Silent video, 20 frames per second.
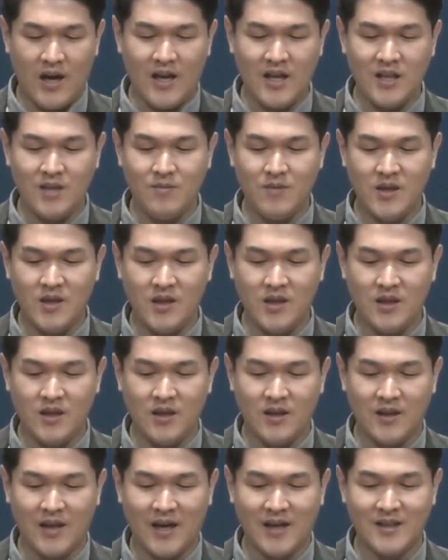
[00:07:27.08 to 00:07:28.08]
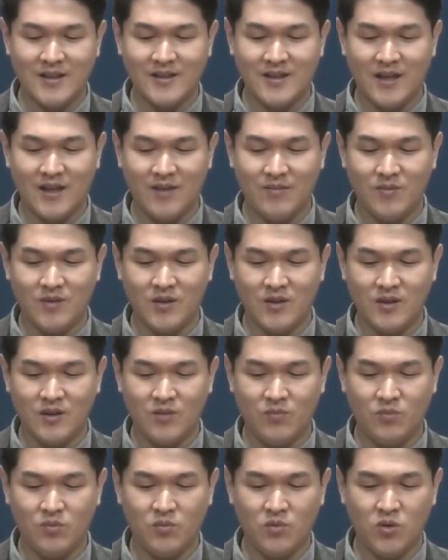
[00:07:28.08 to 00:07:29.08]
하나님이 다른
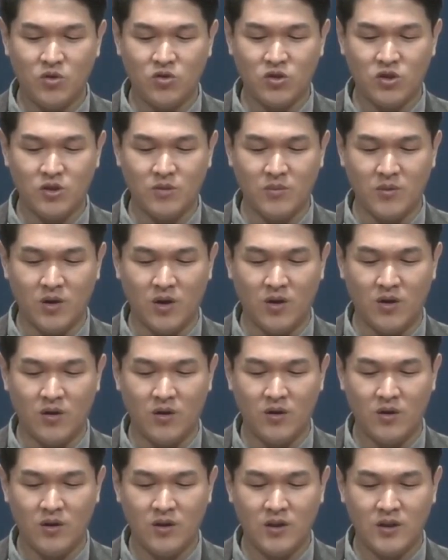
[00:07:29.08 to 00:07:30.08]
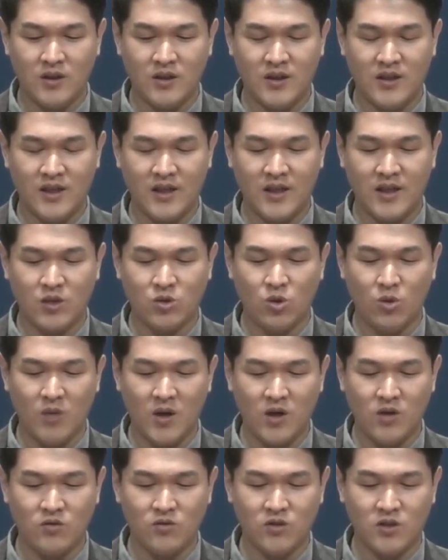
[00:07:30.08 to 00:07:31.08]
사람들을 품어주시며 그들에게
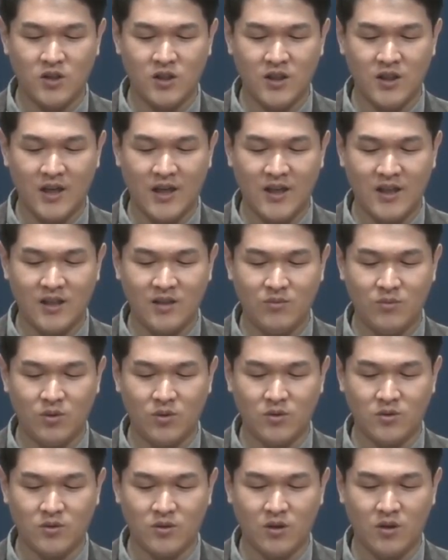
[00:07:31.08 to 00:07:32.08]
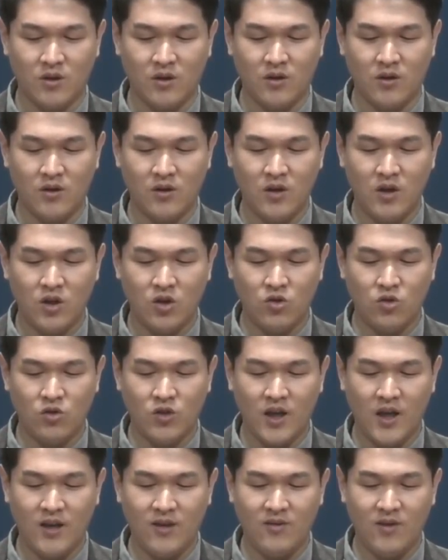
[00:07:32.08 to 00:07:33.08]
소망을 주시는 하나님으로서
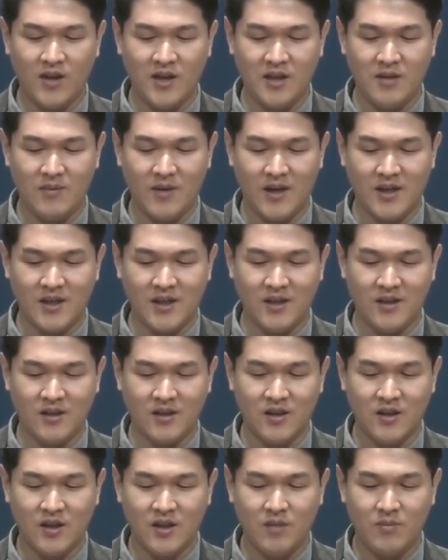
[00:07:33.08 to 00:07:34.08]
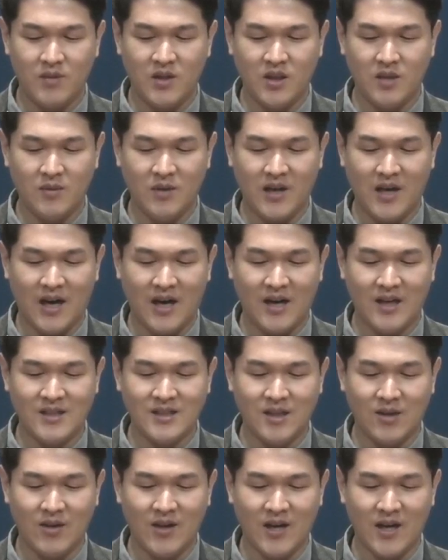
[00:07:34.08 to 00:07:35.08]
유대인과 이방인, 믿음이
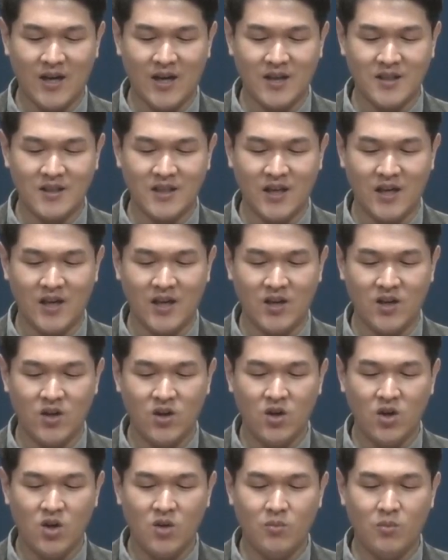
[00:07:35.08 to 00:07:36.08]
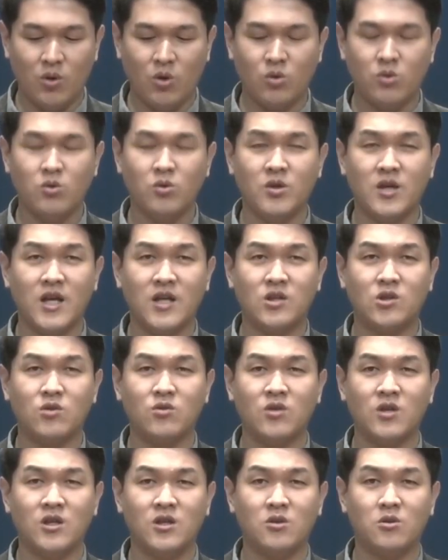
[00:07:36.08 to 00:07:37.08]
강한 자와 약한 자 모두
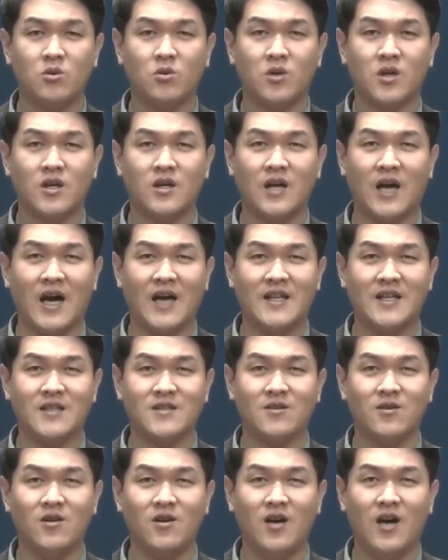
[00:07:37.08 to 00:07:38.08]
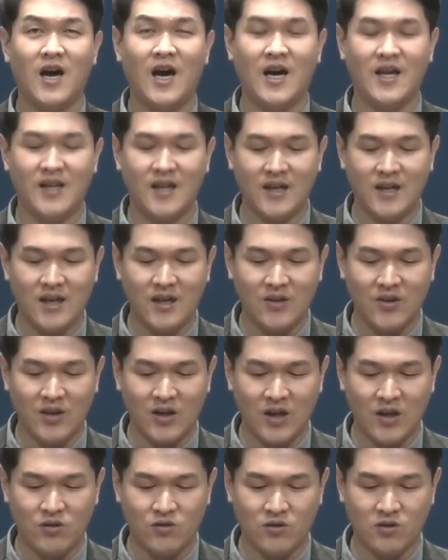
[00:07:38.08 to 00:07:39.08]
예수 그리스도 안에서 하나가
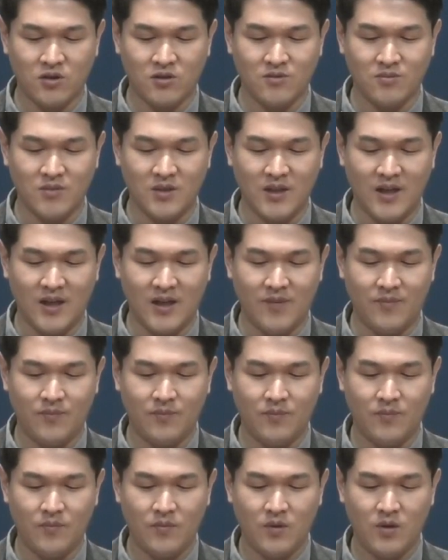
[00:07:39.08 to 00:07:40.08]
되게 해주셨습니다.